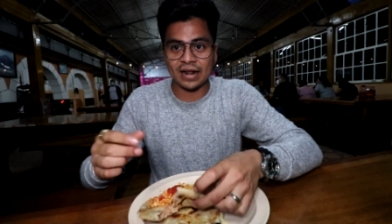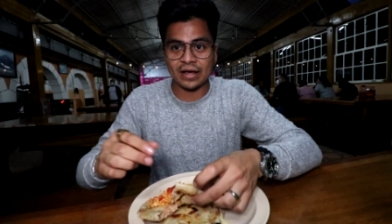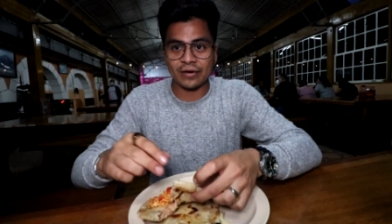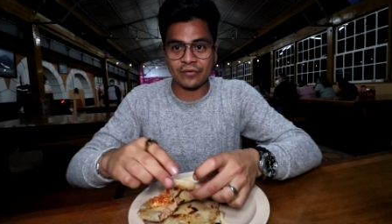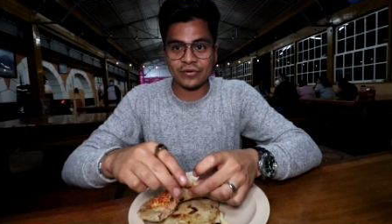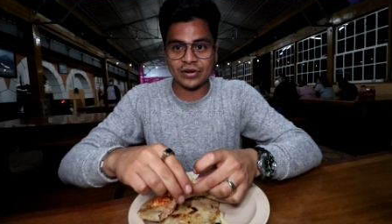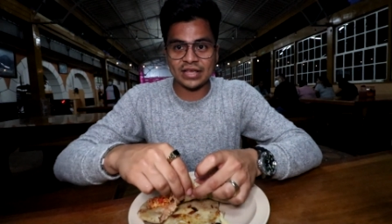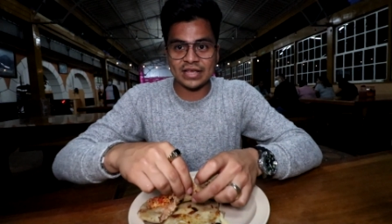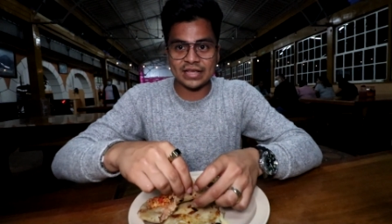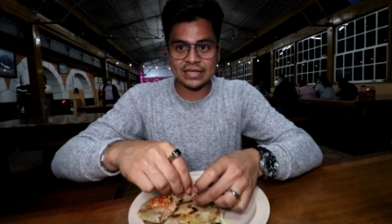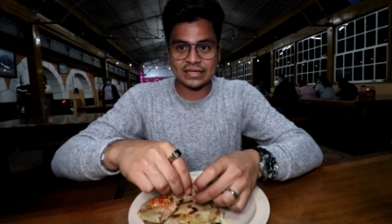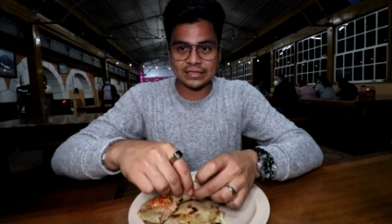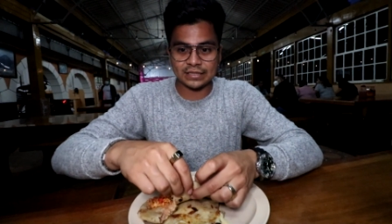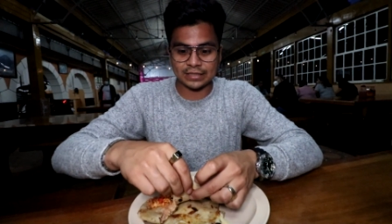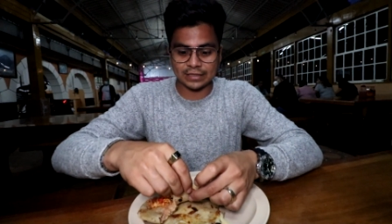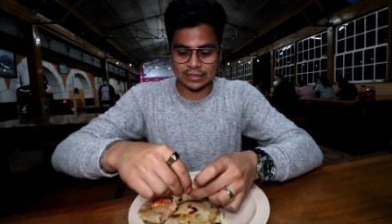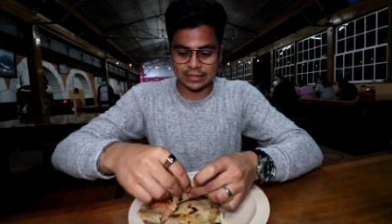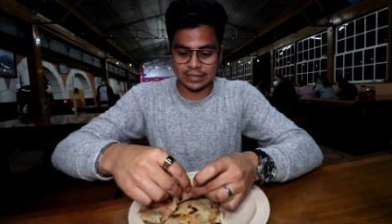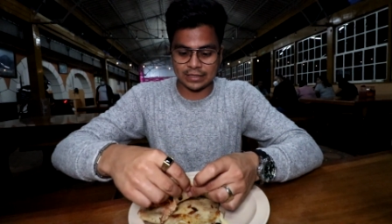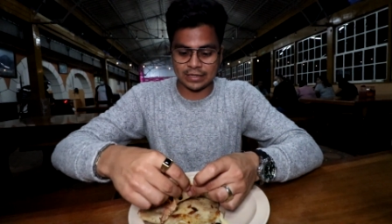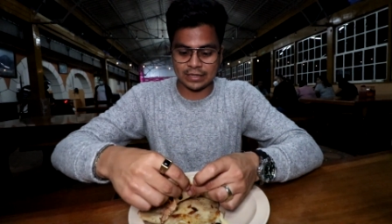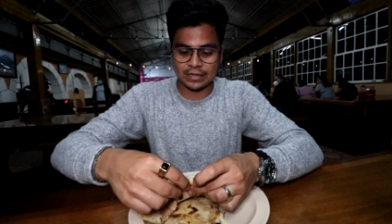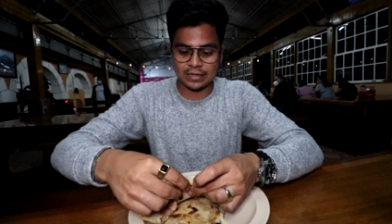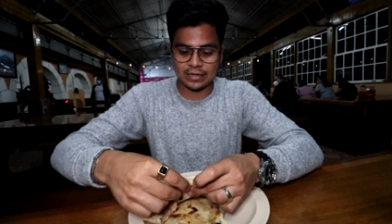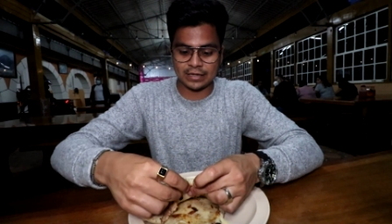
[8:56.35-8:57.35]
La abrís,
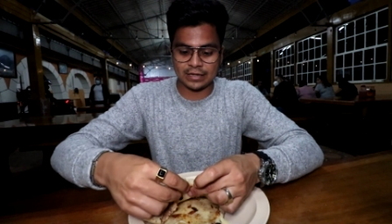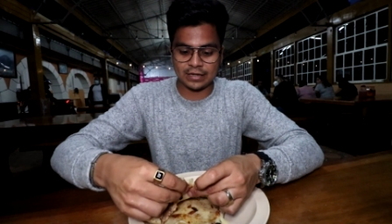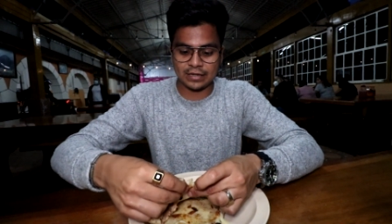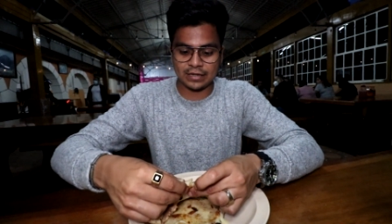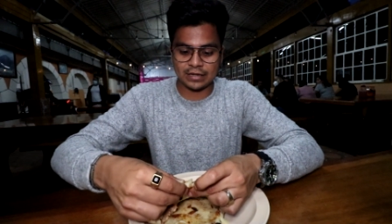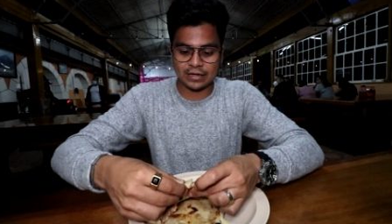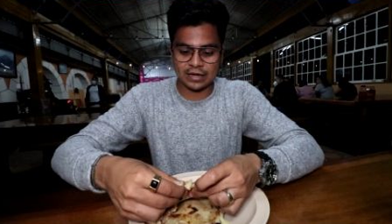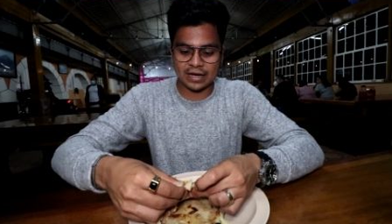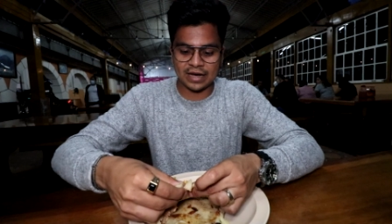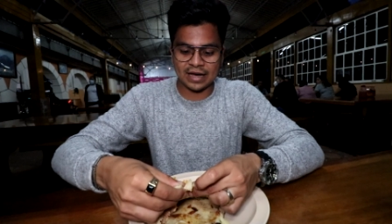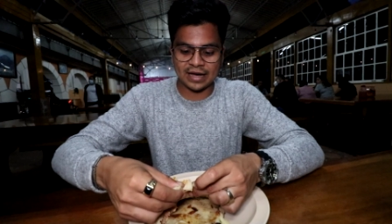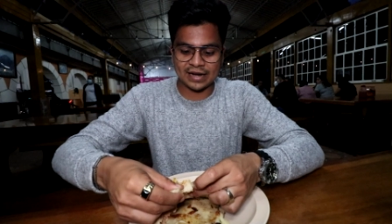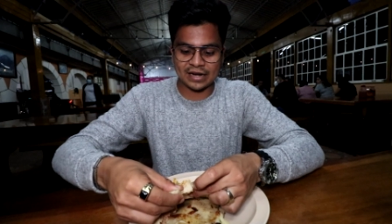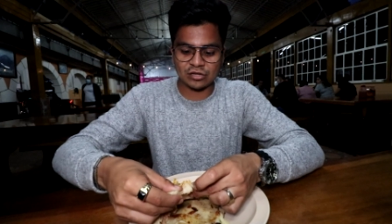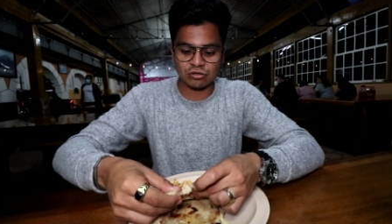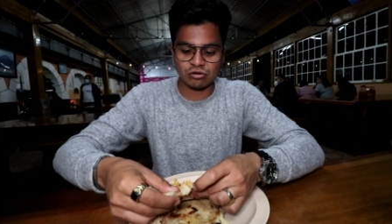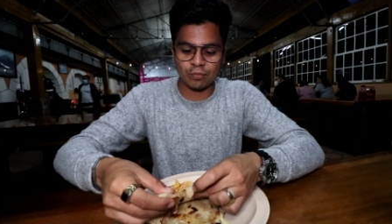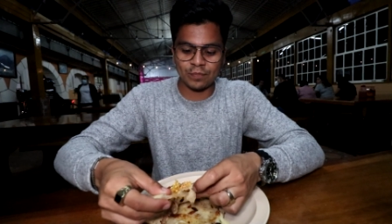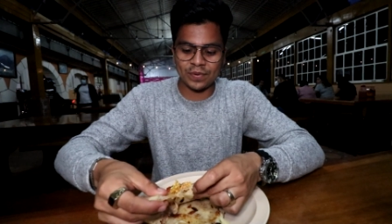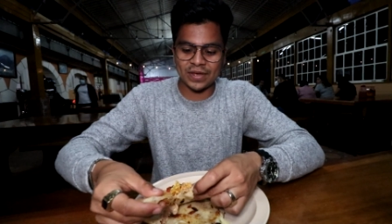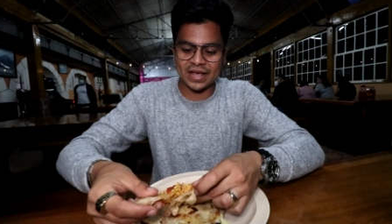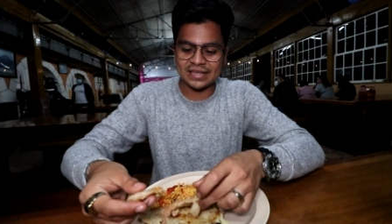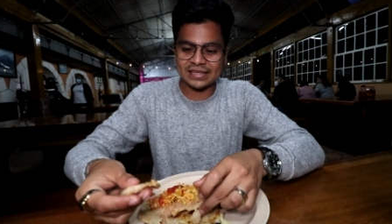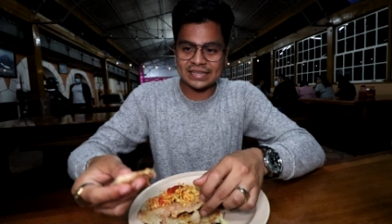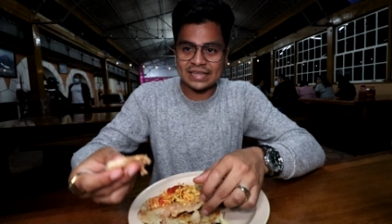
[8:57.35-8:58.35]
agarras eh, agarrás
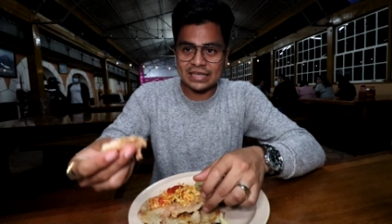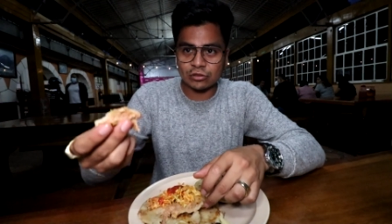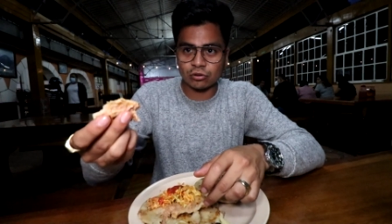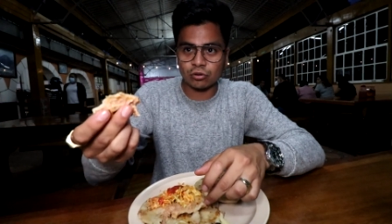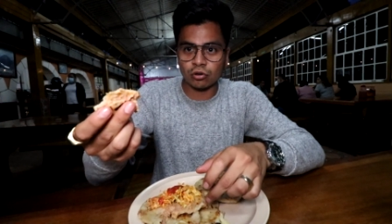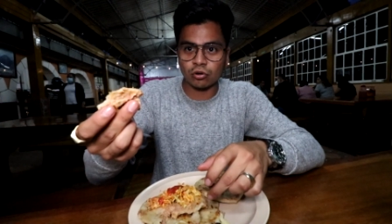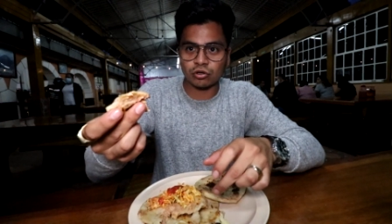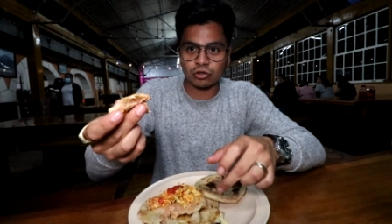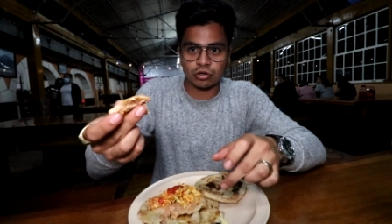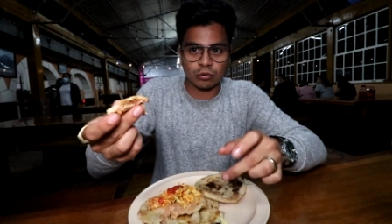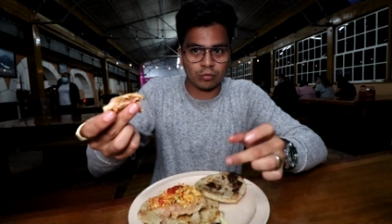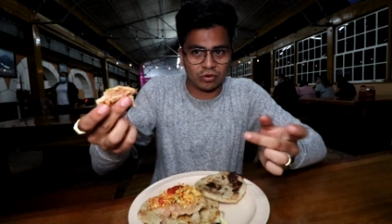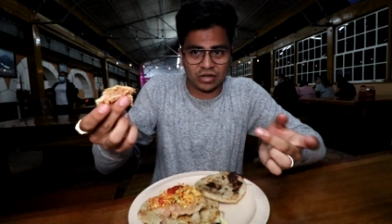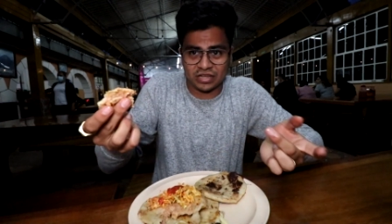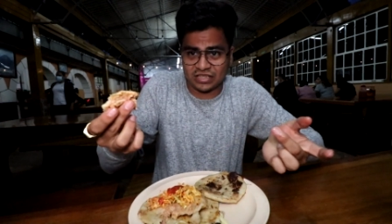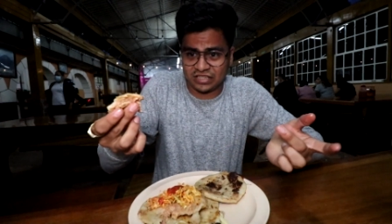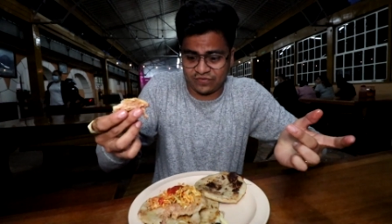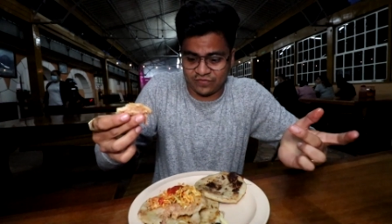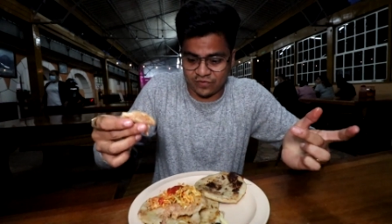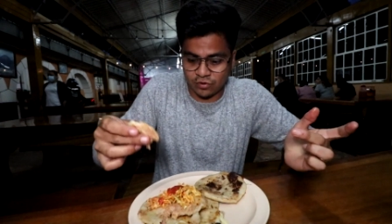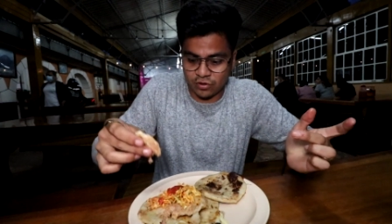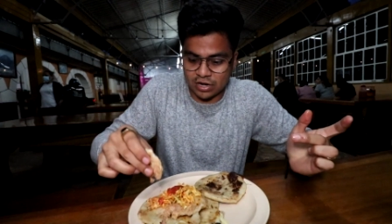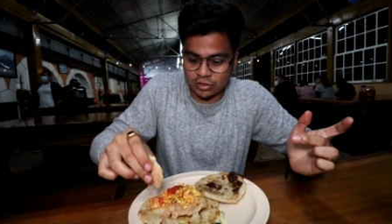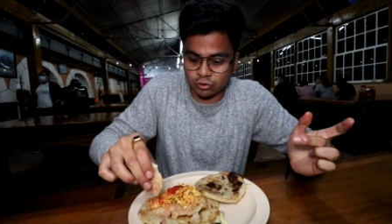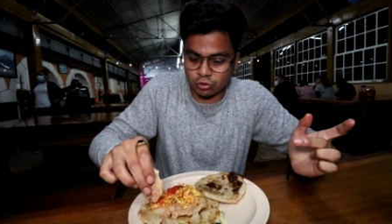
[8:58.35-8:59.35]
un pedacito y como que
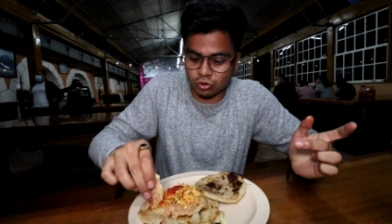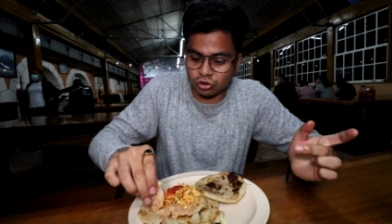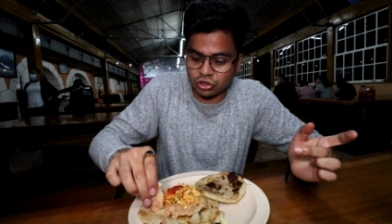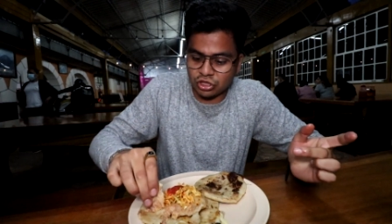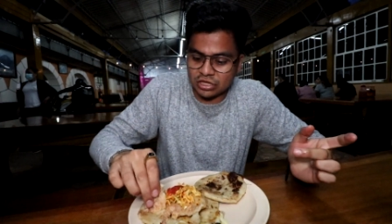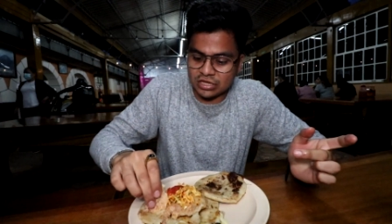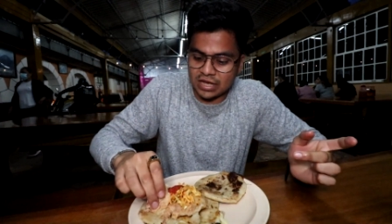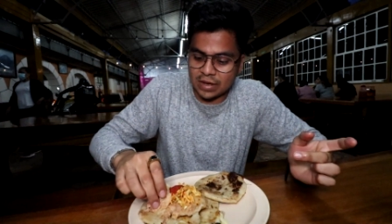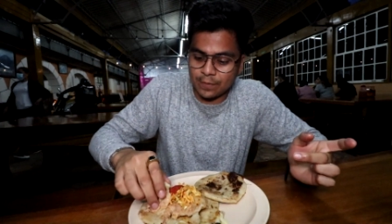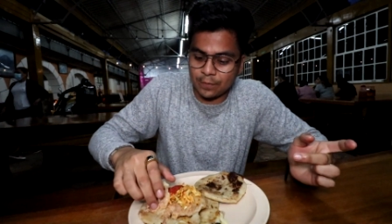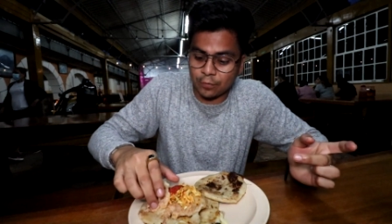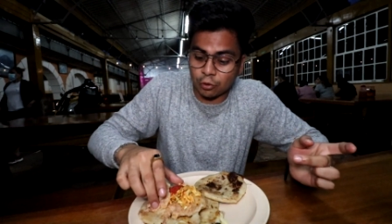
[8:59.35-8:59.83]
si fuera una tortilla,